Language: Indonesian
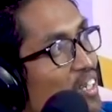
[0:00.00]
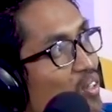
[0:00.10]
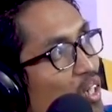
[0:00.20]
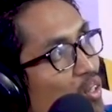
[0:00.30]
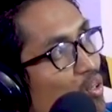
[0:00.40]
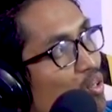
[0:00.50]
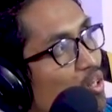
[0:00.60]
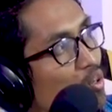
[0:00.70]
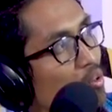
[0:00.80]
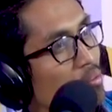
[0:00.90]
itu itu
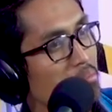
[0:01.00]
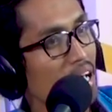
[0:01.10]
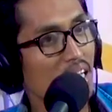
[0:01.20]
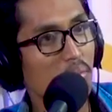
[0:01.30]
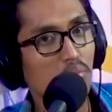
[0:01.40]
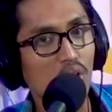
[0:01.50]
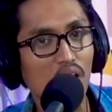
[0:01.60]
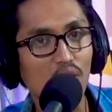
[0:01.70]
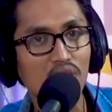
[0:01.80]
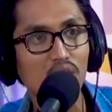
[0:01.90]
itu makna bunga
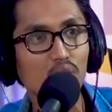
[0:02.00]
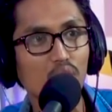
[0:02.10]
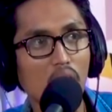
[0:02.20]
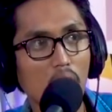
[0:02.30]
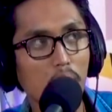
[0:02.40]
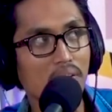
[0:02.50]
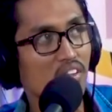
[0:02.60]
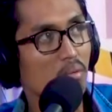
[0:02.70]
Rosi itu apa sih